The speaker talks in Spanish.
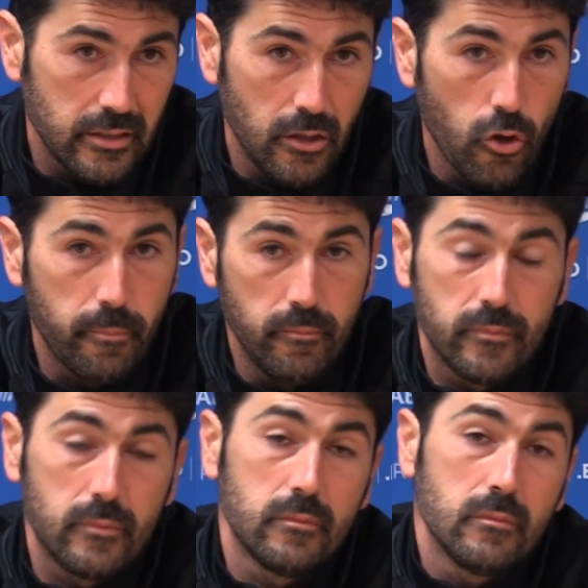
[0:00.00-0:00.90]
lo,
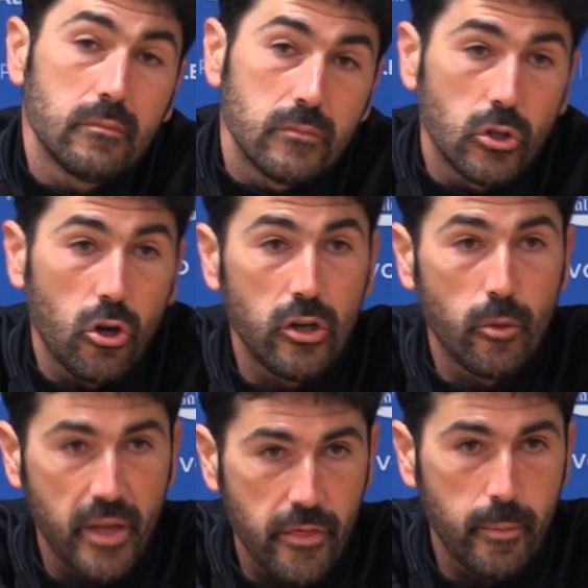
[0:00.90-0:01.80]
no es
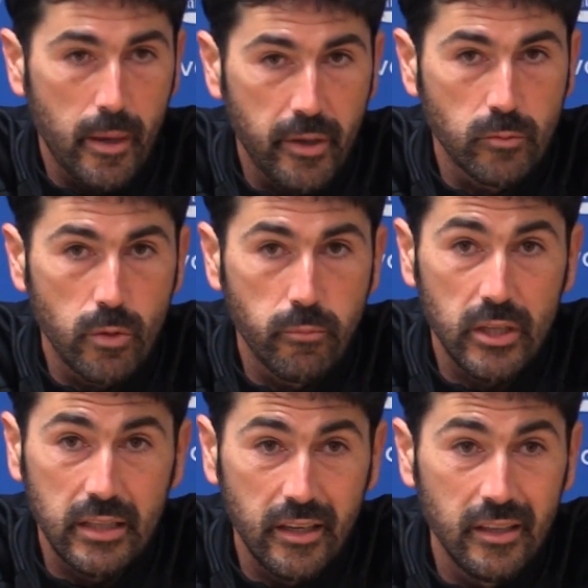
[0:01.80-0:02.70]
lo principal, pero es muy
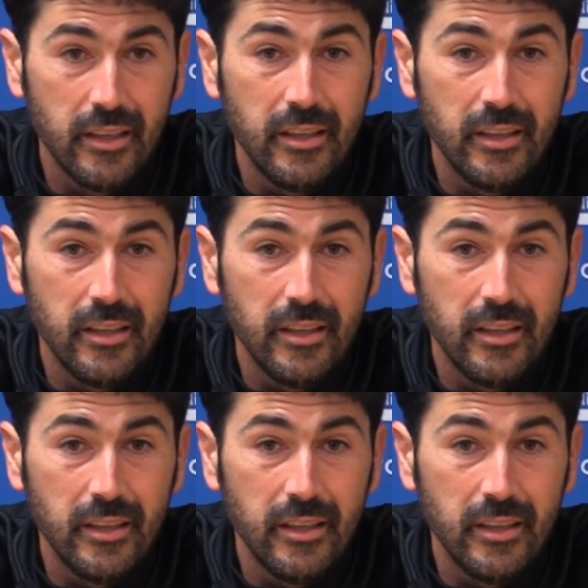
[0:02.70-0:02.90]
importante.